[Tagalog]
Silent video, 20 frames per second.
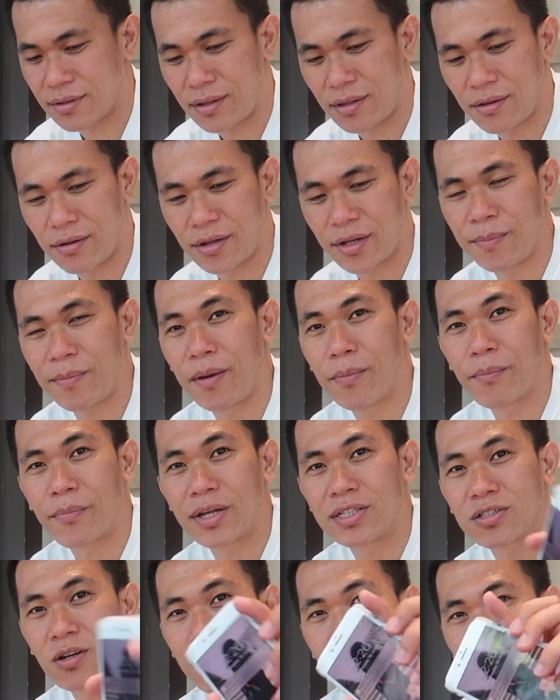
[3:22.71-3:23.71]
Ano,
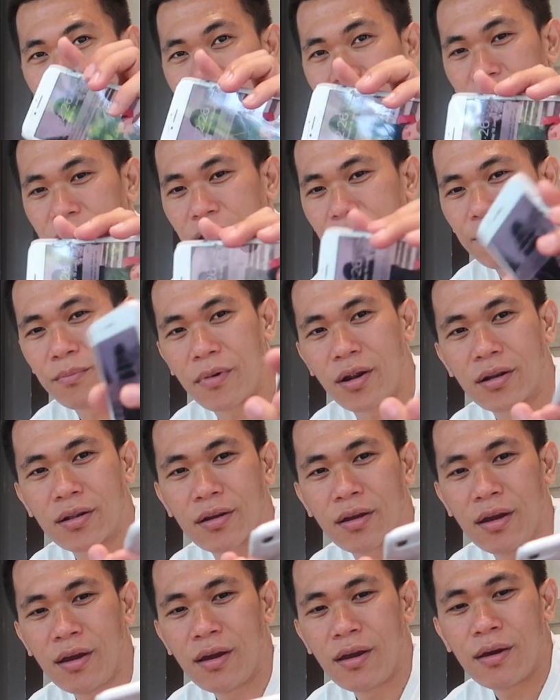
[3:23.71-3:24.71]
remembrance ko pa to sa Denmark
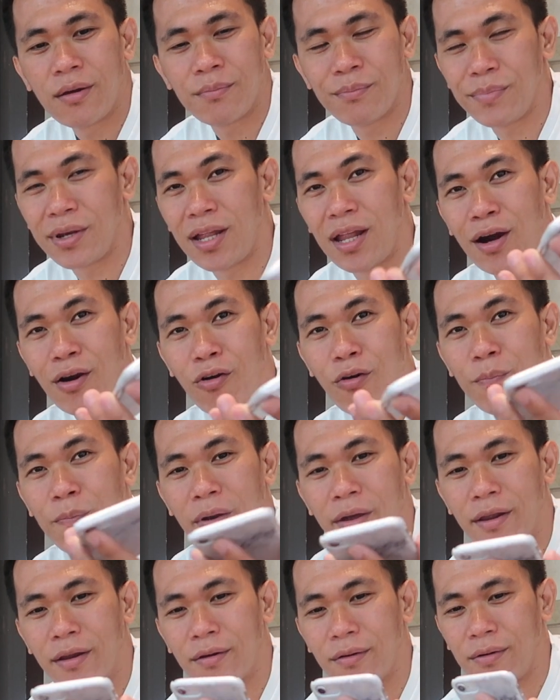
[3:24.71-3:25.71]
bilang
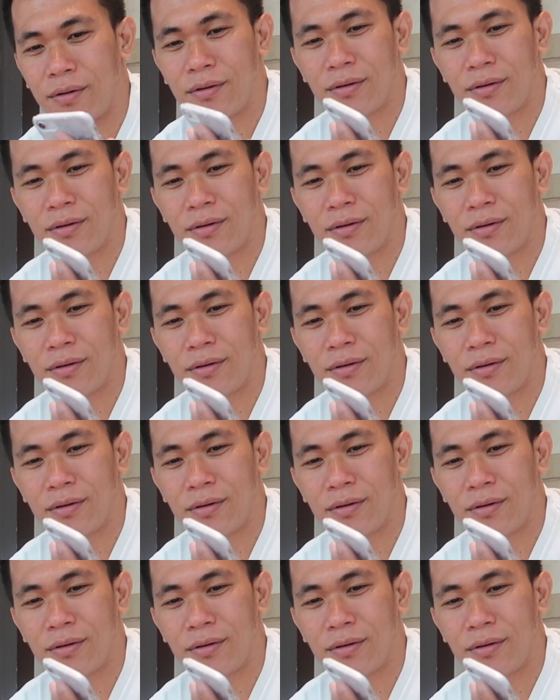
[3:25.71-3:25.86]
offer ko.